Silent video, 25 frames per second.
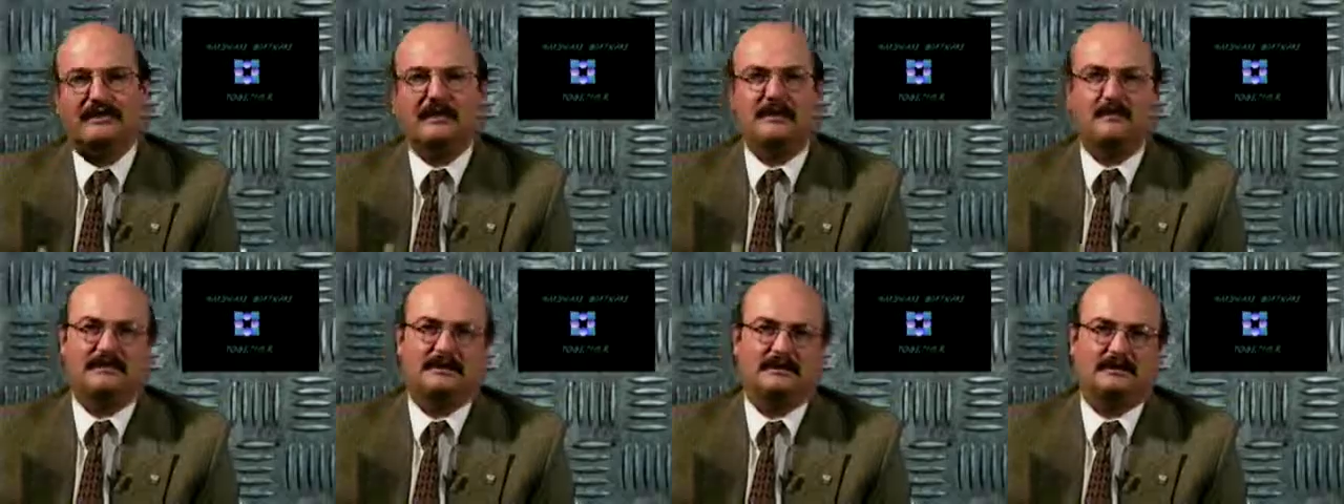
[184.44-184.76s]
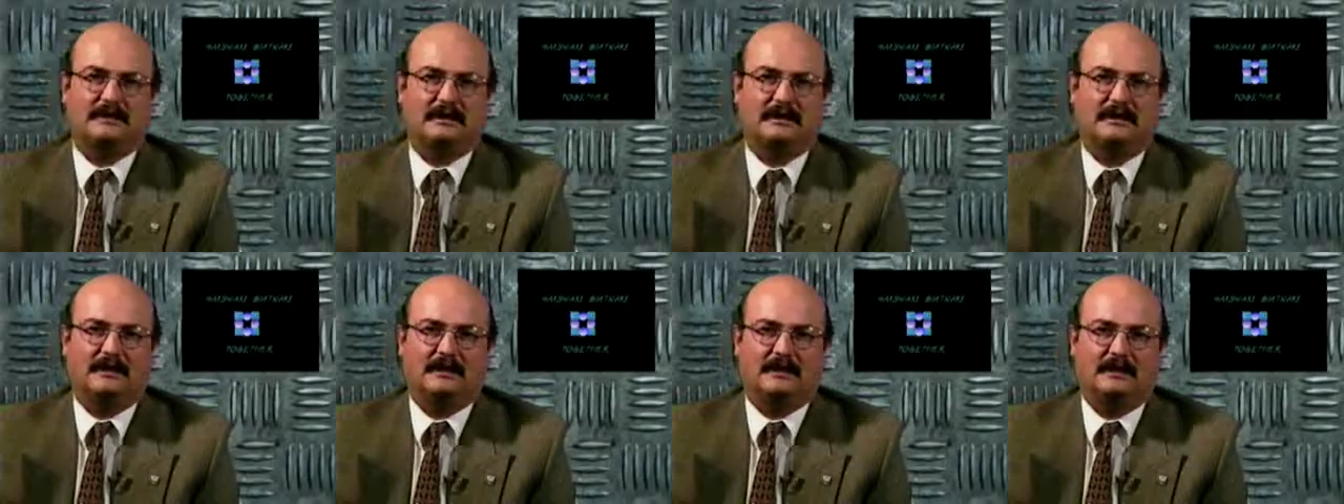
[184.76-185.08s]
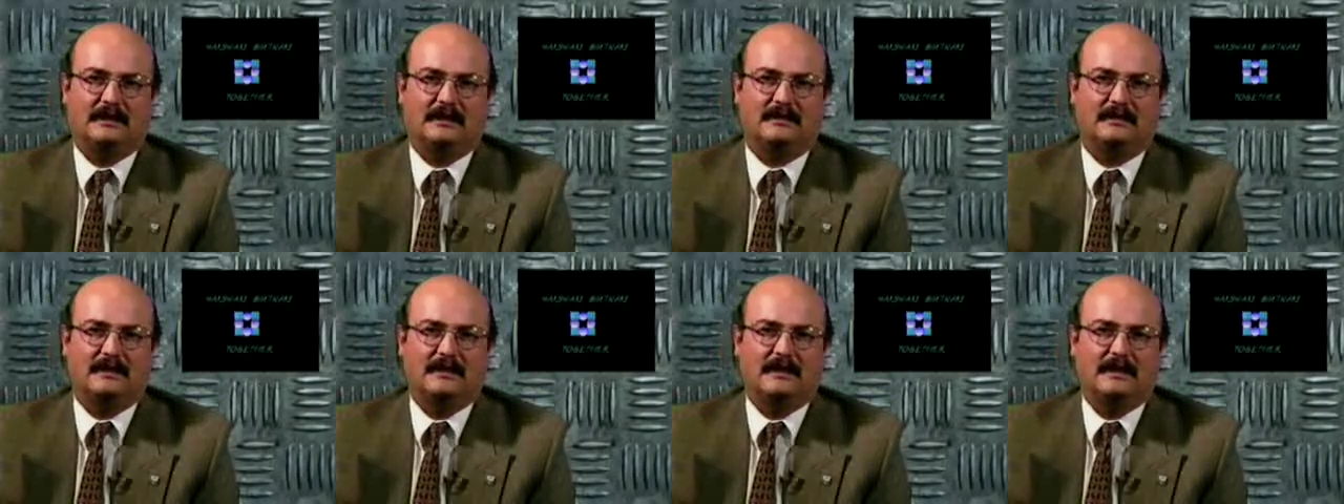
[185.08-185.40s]
y
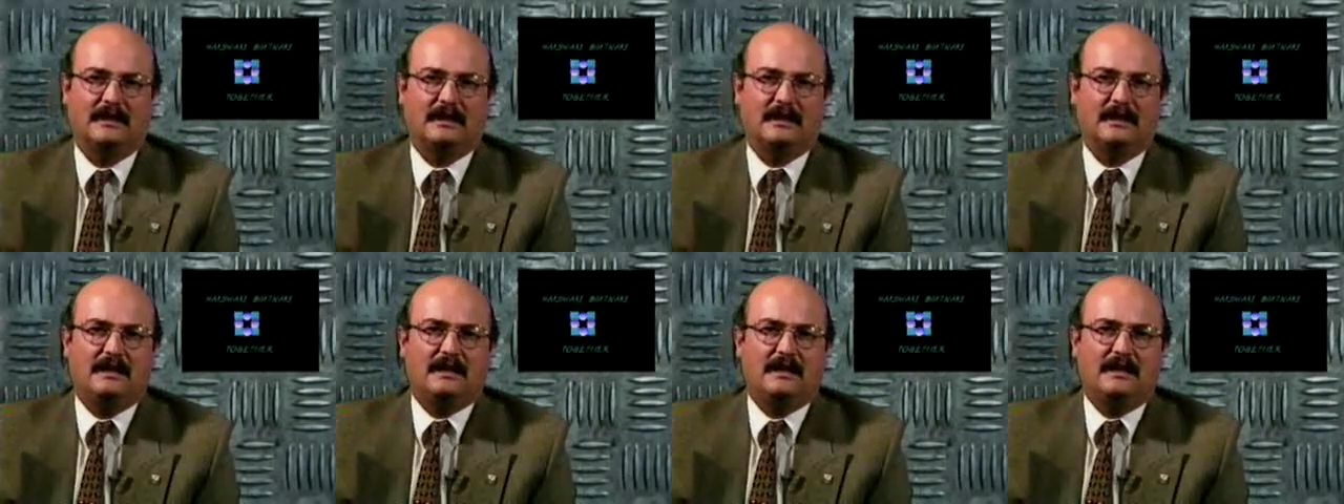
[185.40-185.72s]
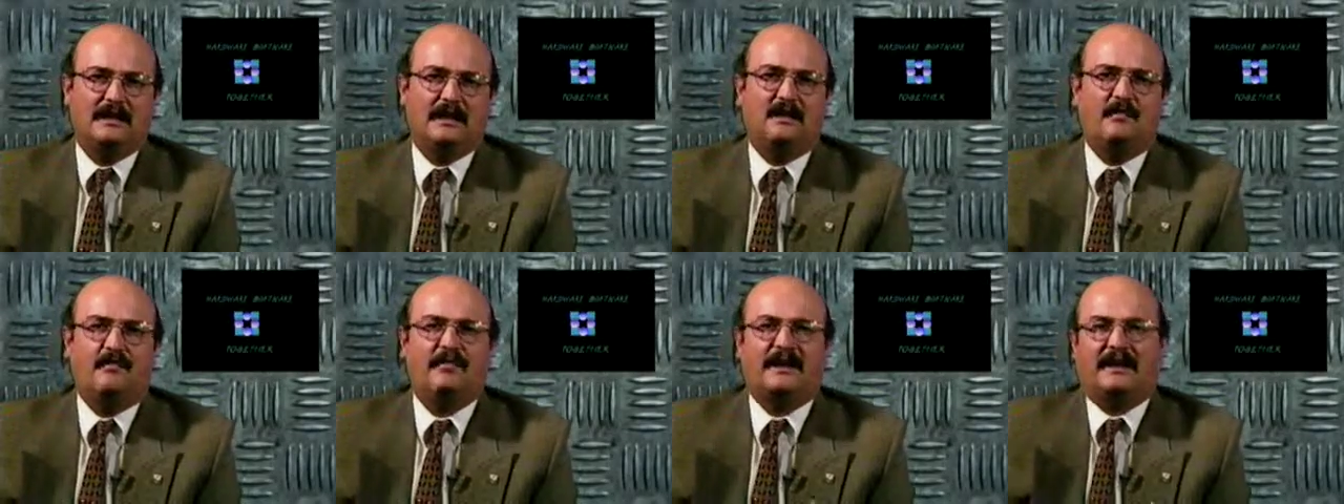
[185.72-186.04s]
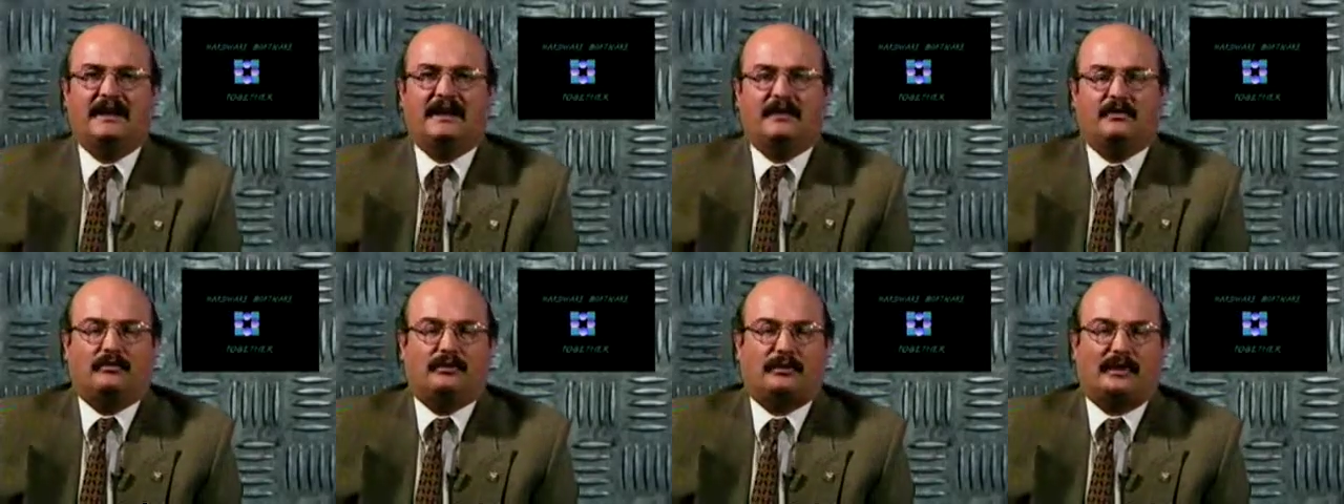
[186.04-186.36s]
capacidades y
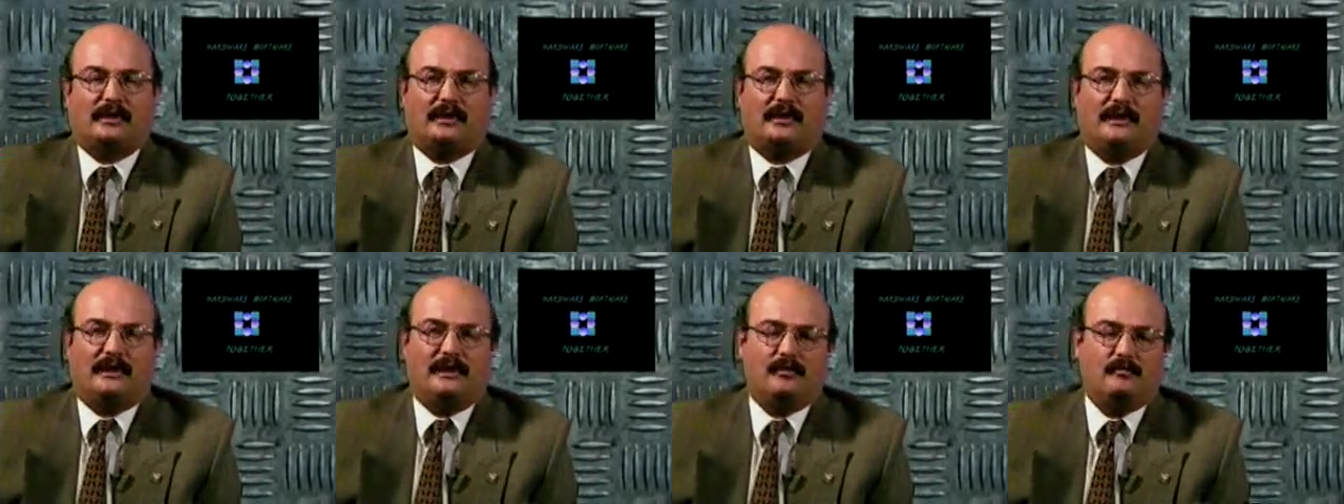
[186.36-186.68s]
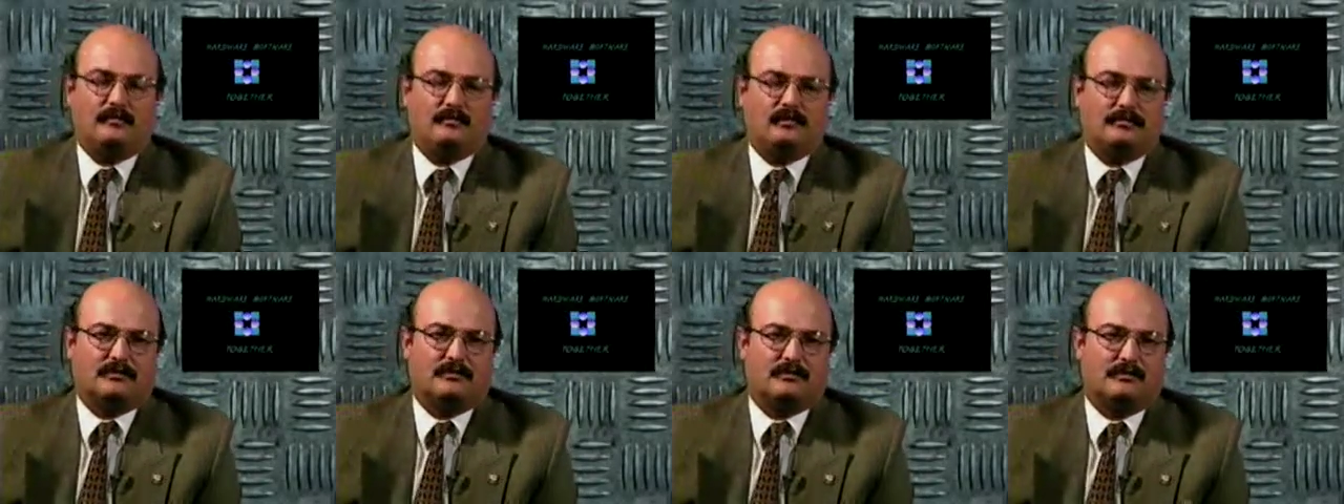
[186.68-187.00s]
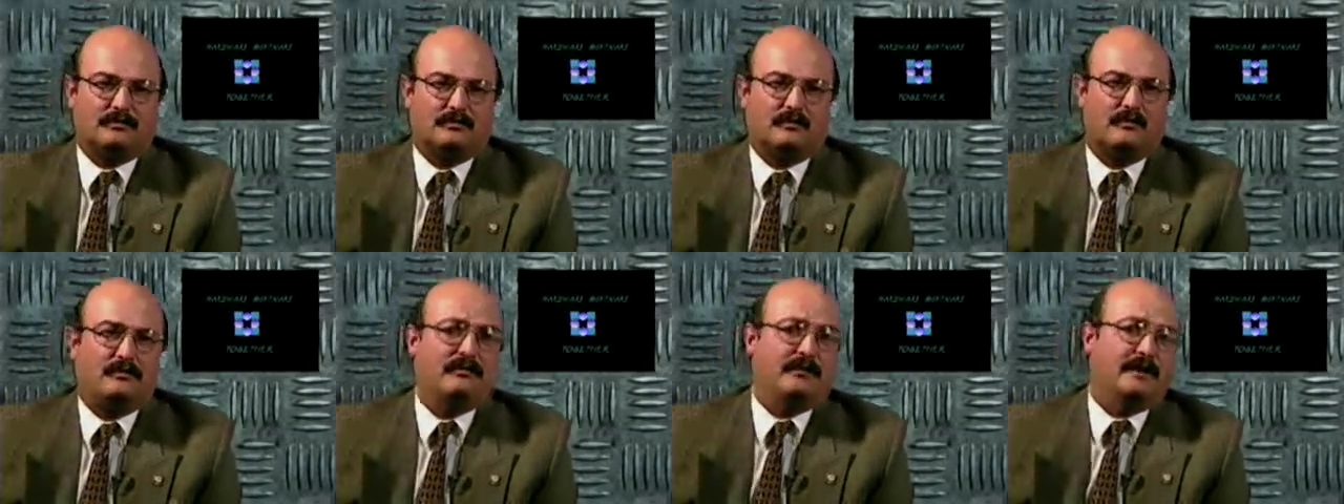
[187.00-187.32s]
para ello
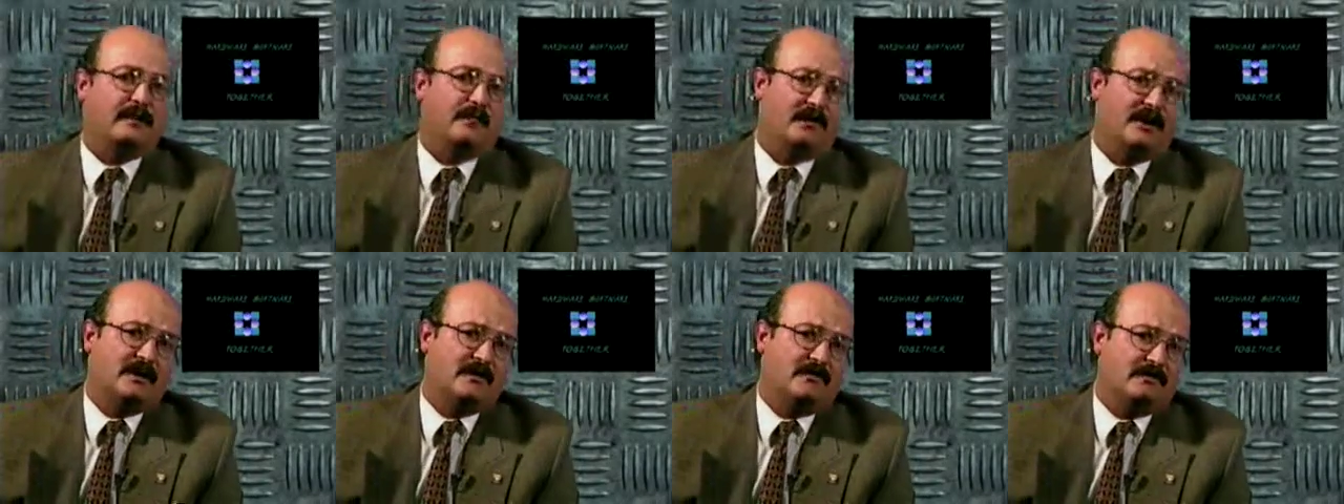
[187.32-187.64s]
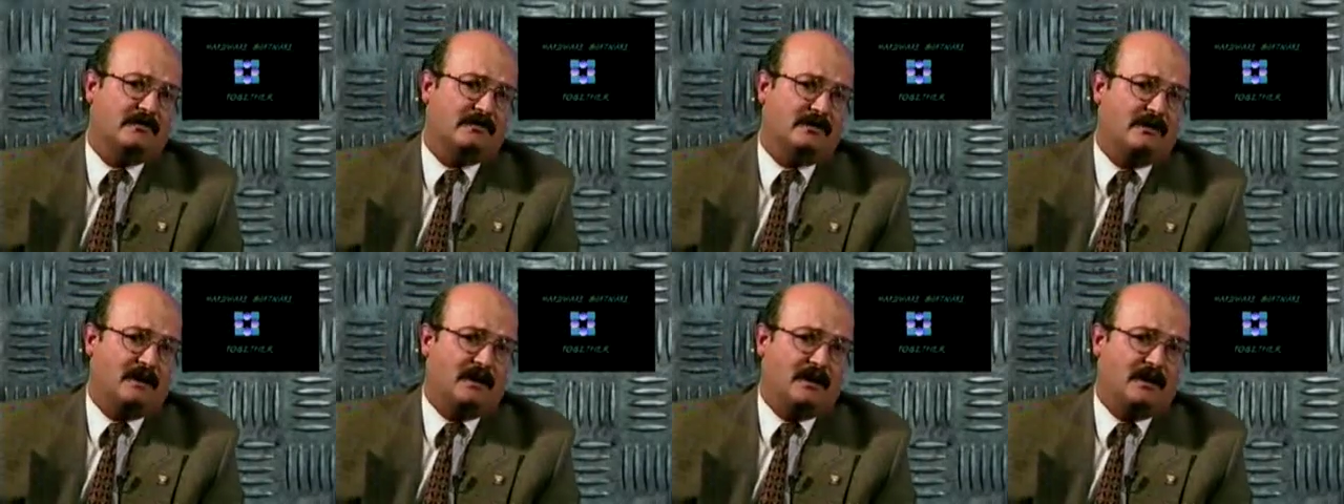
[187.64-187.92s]
requerimos, primero,